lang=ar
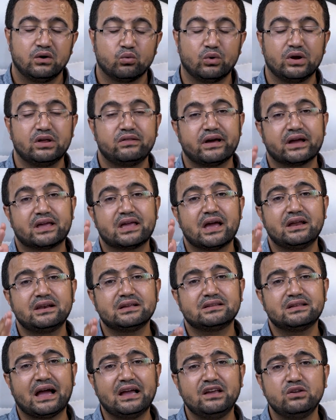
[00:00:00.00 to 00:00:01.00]
وإذا
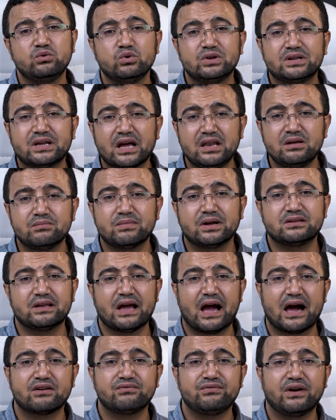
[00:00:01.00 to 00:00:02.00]
كانت عين الكلمة
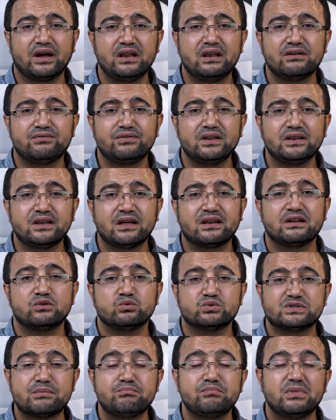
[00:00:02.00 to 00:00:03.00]
حرف علة فإننا
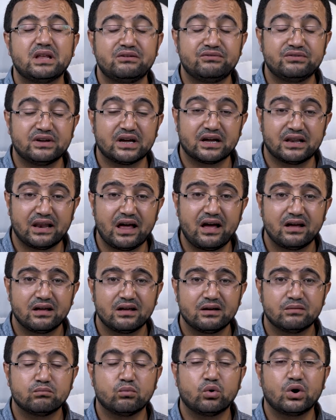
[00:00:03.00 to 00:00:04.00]
نسمي الفعل
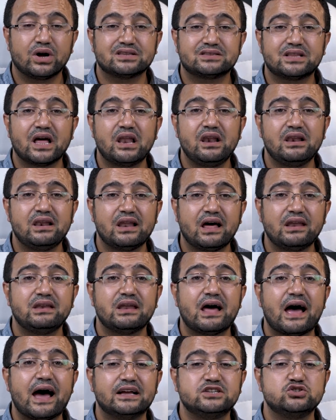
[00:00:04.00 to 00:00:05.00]

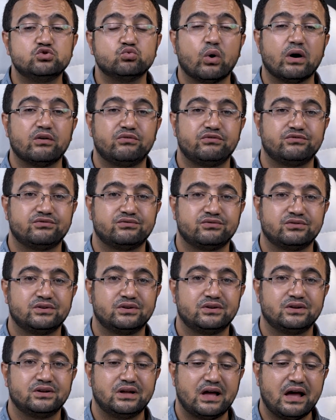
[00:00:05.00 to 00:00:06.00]
معتلا أجوف
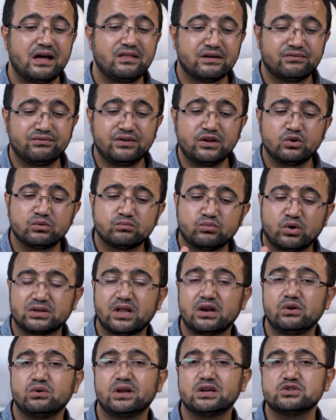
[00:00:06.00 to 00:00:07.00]
هذا فعل
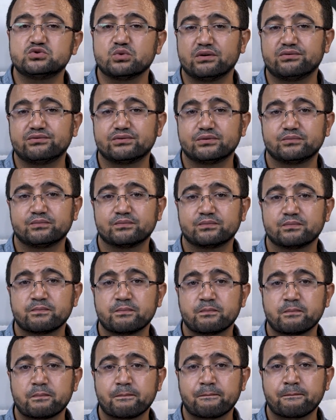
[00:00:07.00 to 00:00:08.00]
معتل أجوف
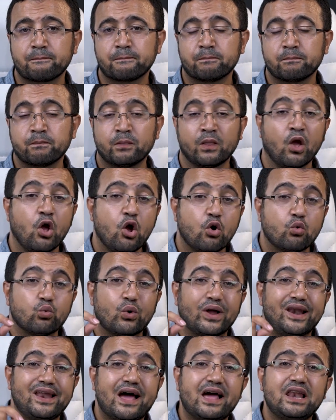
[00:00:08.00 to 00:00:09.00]

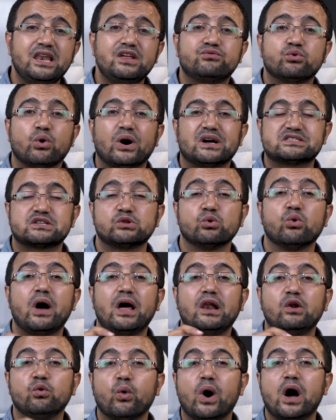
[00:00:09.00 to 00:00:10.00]
والألف
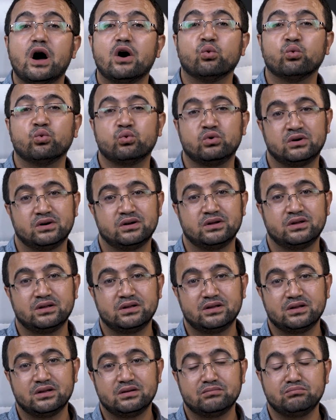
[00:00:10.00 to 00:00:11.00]
أصلها الواو
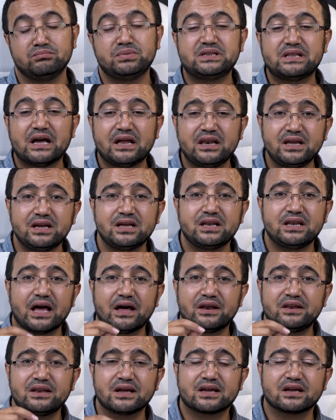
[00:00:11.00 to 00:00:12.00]
بدليل
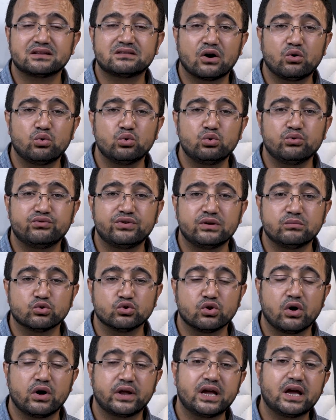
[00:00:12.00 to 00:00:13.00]
أنك تقول في
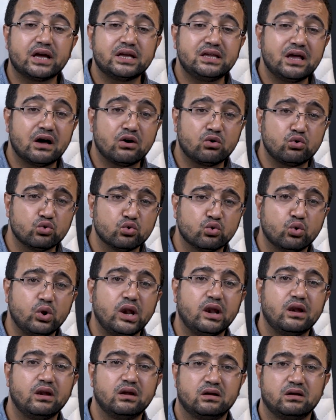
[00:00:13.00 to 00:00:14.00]
المضارع
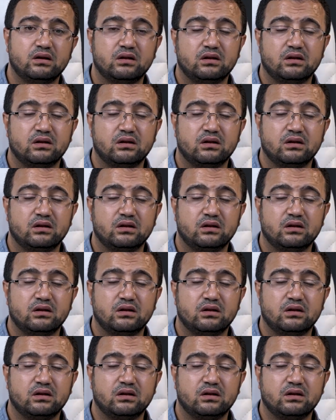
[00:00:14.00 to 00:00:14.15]
يقول